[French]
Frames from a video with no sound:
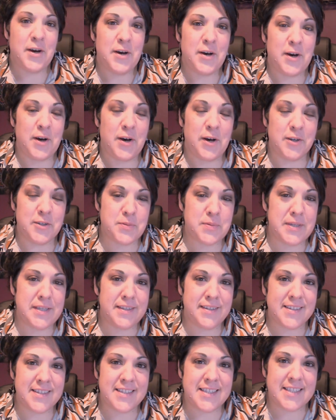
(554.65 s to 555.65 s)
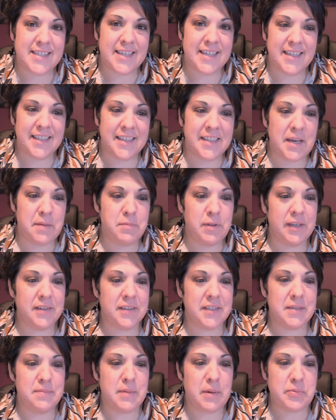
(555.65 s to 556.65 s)
Ensuite, c'est Damien
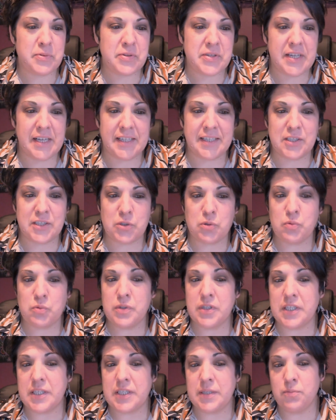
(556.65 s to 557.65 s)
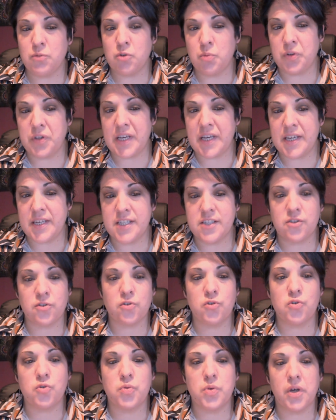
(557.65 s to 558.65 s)
qui m'a posé la question et qui me demandait est-ce que
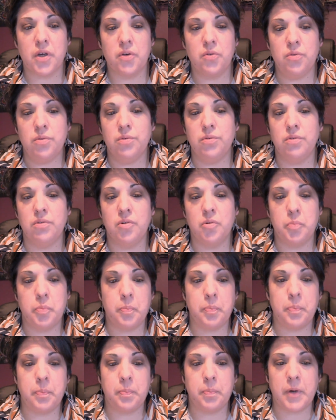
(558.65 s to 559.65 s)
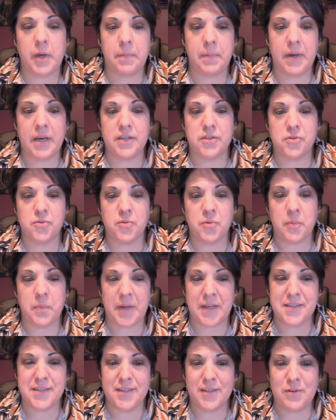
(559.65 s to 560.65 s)
tu as eu une préparation
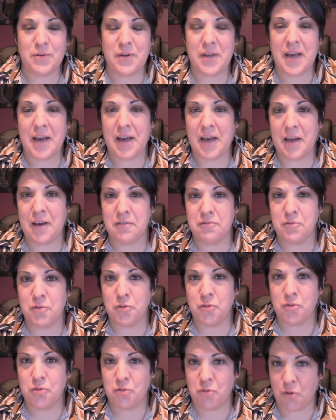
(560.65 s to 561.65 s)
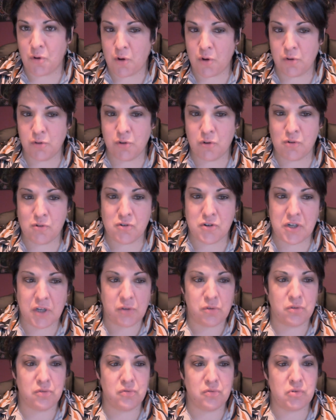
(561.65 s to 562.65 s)
particulière avant de te rendre au
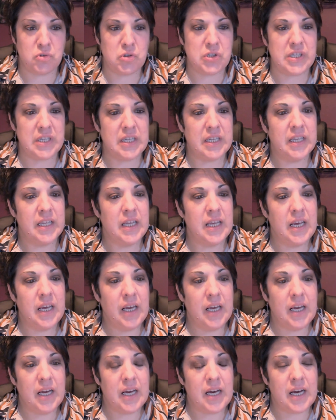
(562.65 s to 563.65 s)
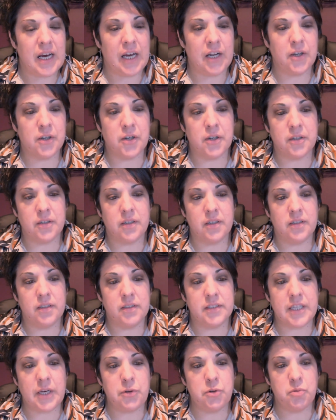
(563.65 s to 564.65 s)
château de Vos Alors,
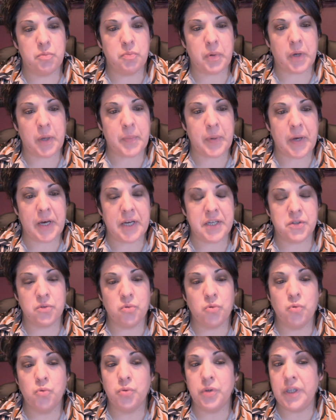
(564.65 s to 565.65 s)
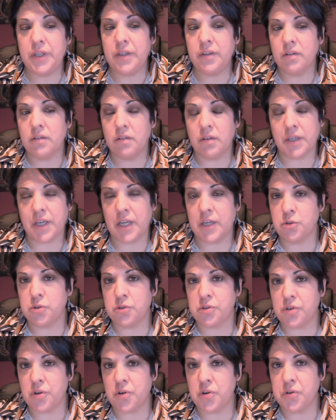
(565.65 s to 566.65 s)
il y a eu une préparation, oui, en quelque
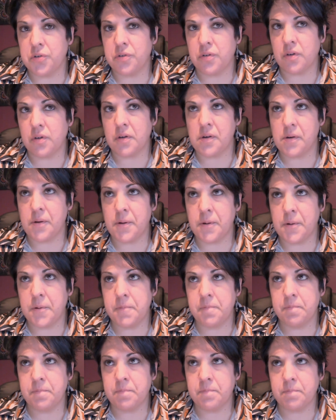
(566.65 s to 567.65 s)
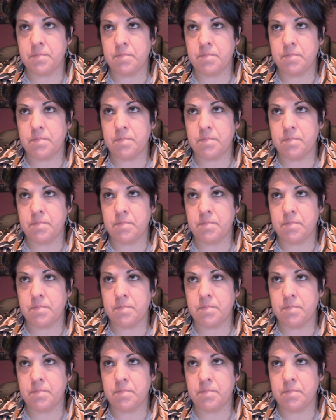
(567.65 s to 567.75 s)
sorte, euh,